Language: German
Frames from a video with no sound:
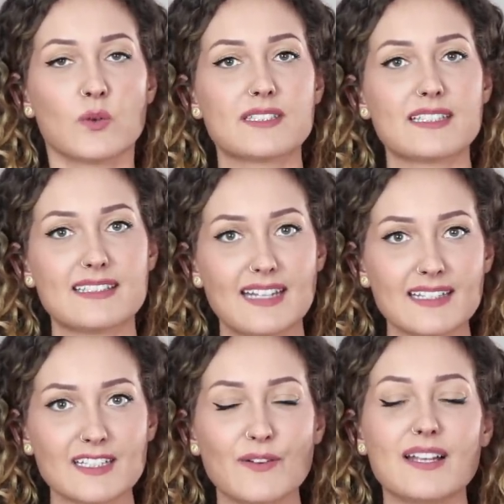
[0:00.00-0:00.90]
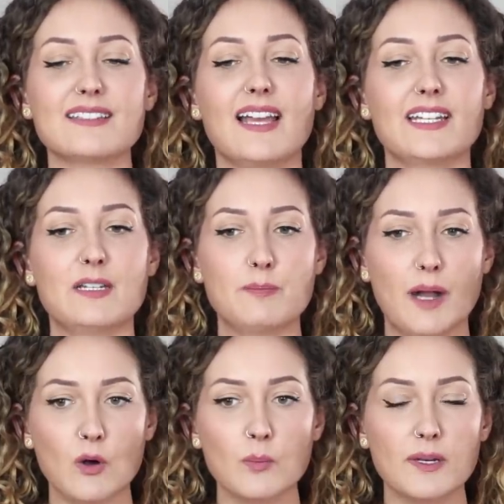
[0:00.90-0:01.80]
und sich dann quasi einen
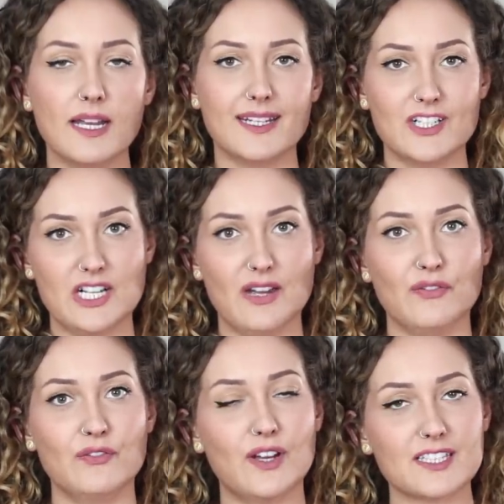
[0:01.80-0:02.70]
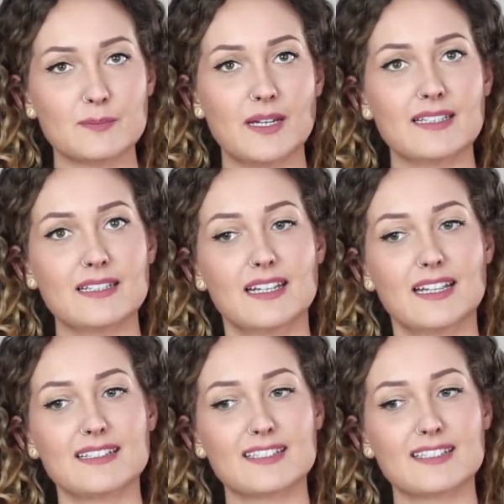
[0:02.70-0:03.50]
Bauplan schaffen, was man